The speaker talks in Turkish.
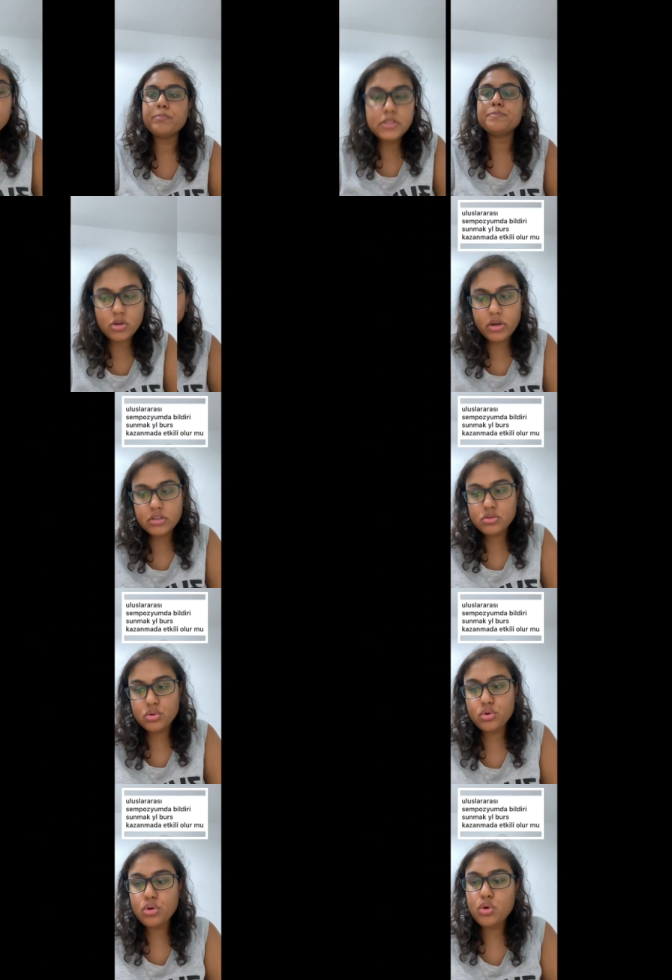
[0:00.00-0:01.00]
Bir sonraki
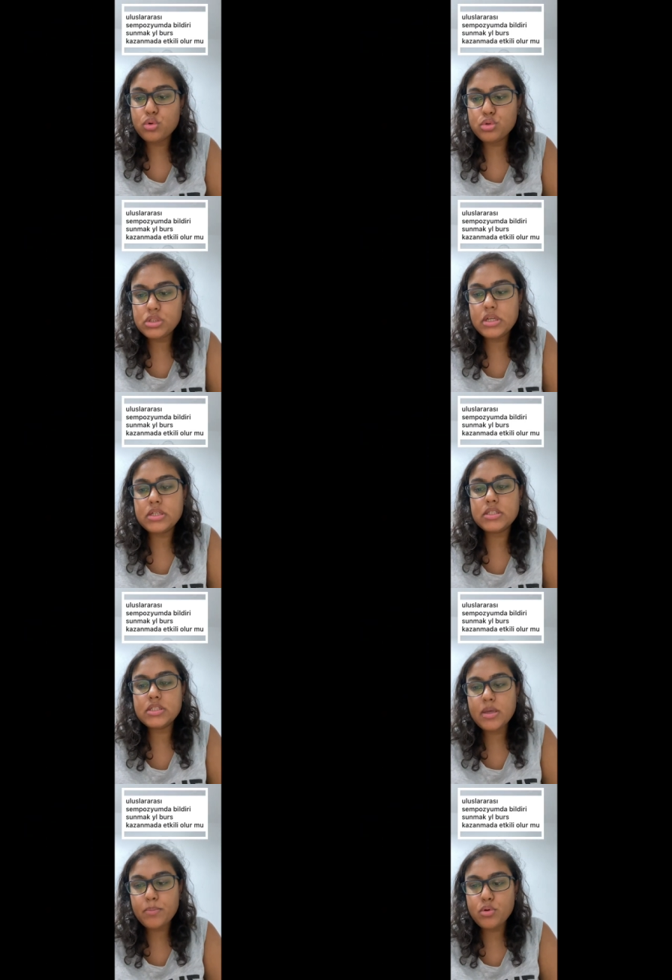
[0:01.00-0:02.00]
soru uluslararası
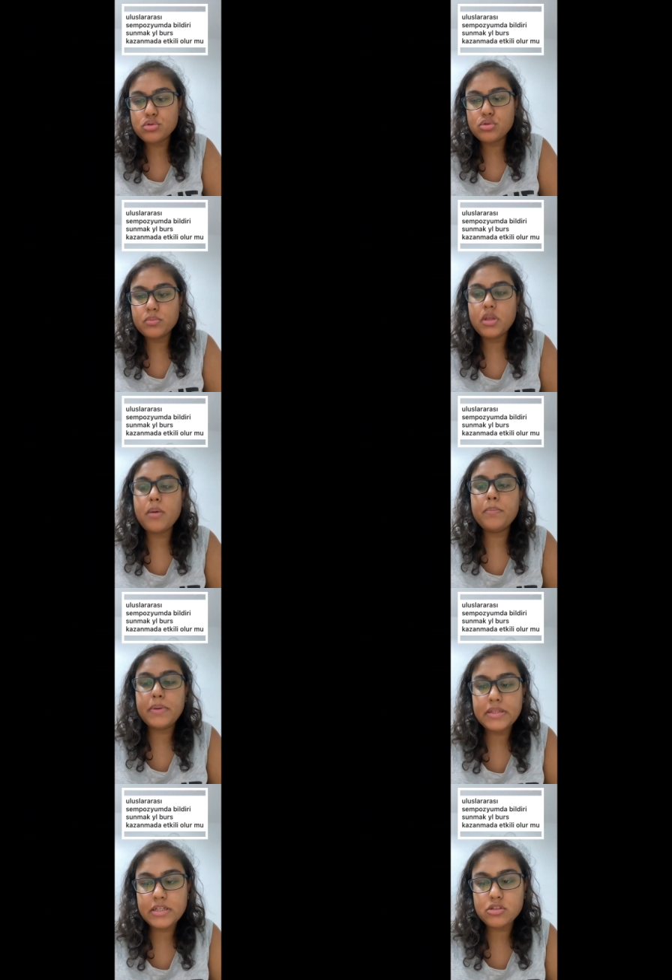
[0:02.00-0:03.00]
sempozyumda
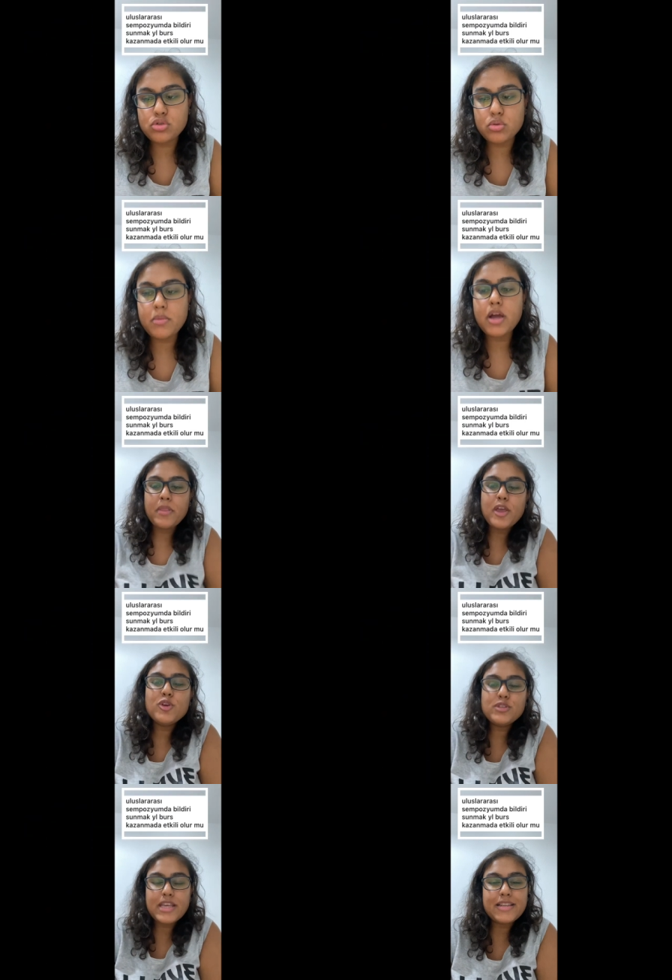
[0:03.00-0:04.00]
bildiri sunmak
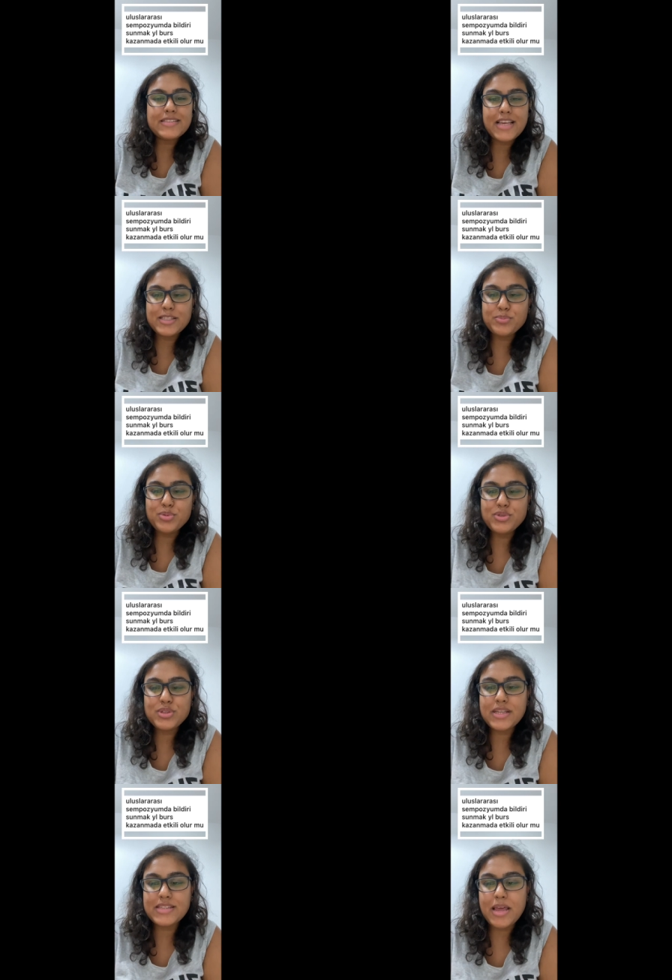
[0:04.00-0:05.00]
yüksek lisans burs
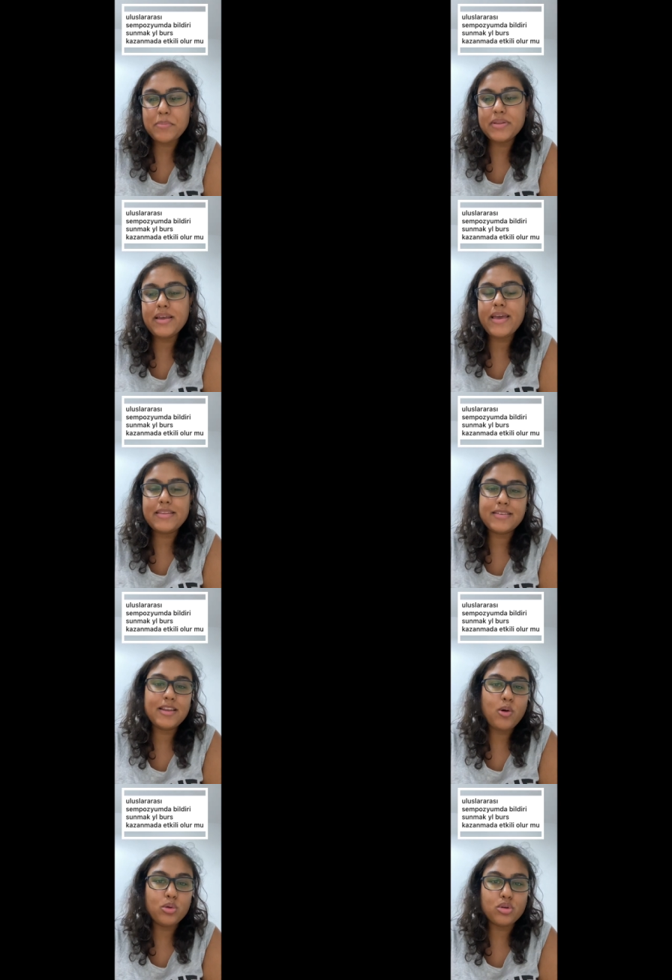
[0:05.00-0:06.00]
kazanmada
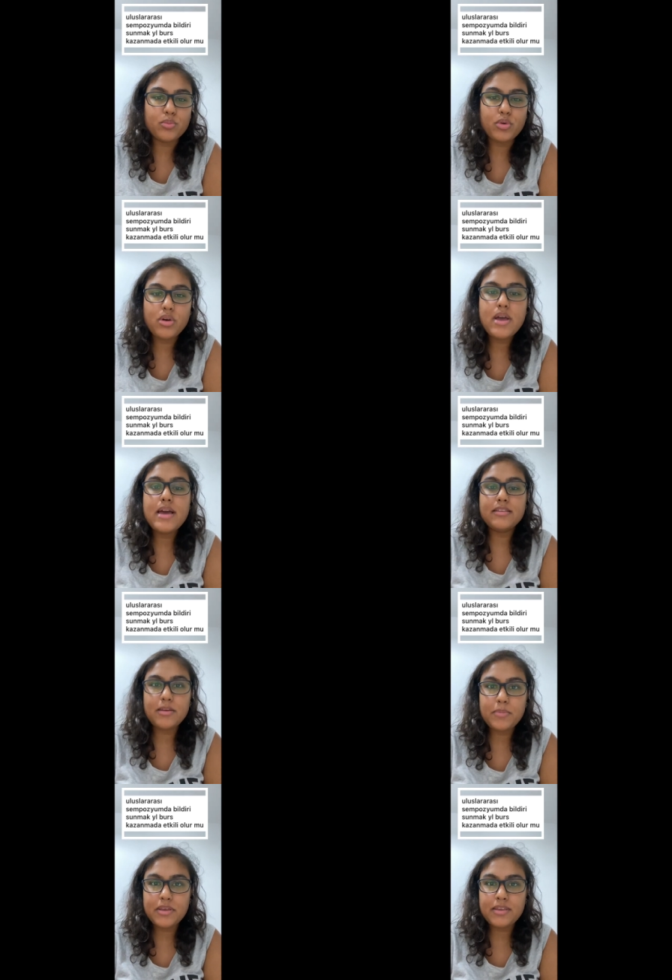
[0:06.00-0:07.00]
etkili olur mu?
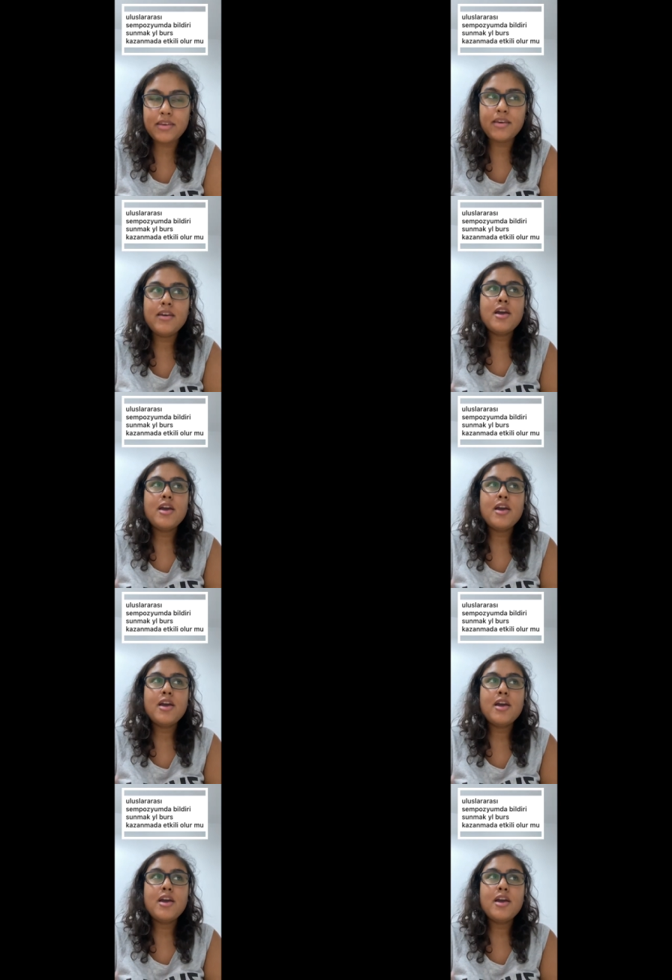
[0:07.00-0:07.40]
Tabii ki.